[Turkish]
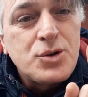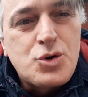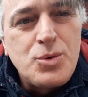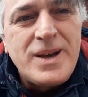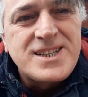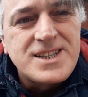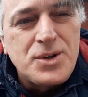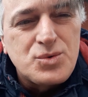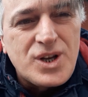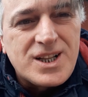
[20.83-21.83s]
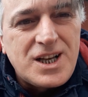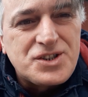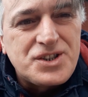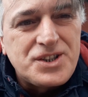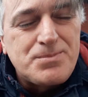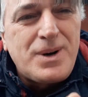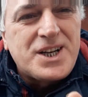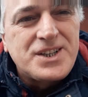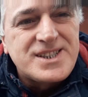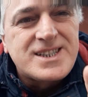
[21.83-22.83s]
Kümesten uzaklaştırın.
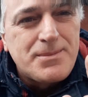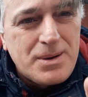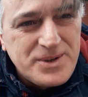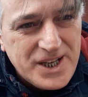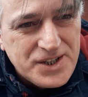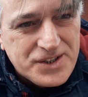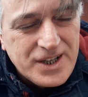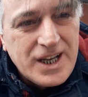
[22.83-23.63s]
Bakınız sebebi nedir?